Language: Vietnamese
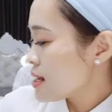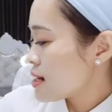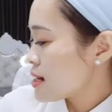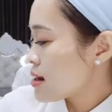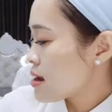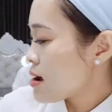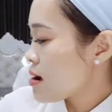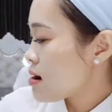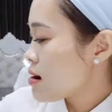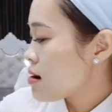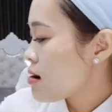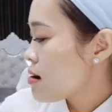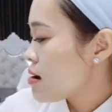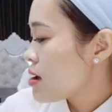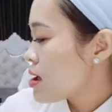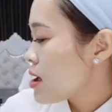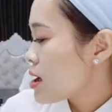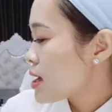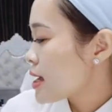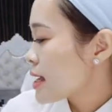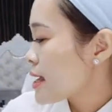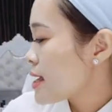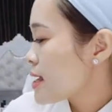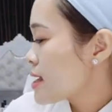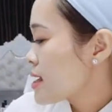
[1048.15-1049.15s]
đó
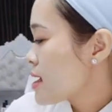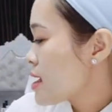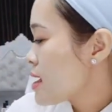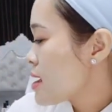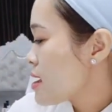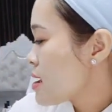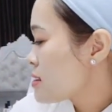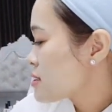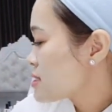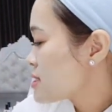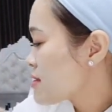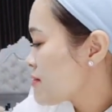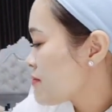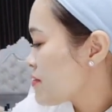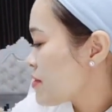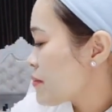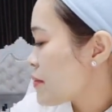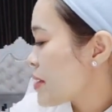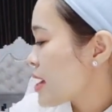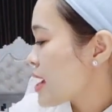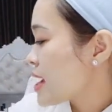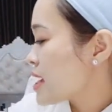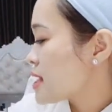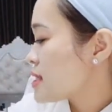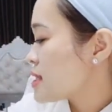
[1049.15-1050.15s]
cái uh, sản phẩm
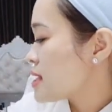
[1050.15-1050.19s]
này